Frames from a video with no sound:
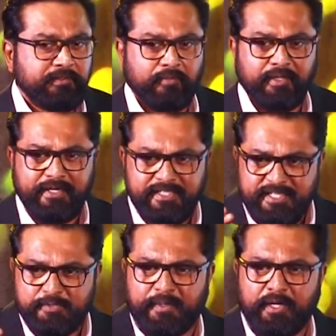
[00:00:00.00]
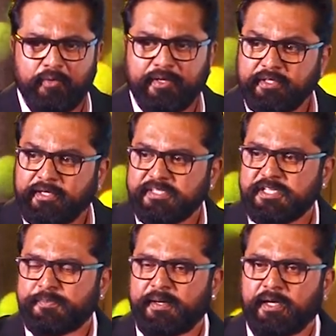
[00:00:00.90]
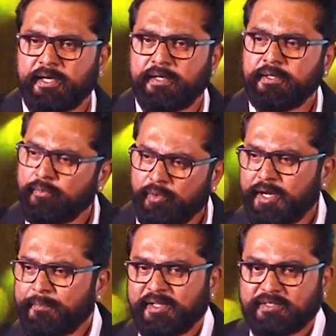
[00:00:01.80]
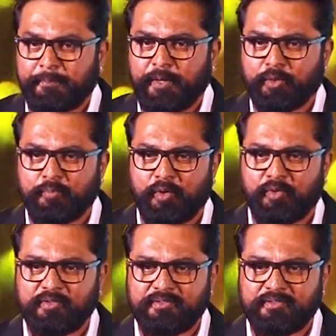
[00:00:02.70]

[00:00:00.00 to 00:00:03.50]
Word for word: உங்களை கிரிட்டிசைஸ் பண்ணாவோ எது கிரிட்டிசைஸ் பண்ணாங்க ஒரு நான் பண்ண தப்பாக இருக்குமோ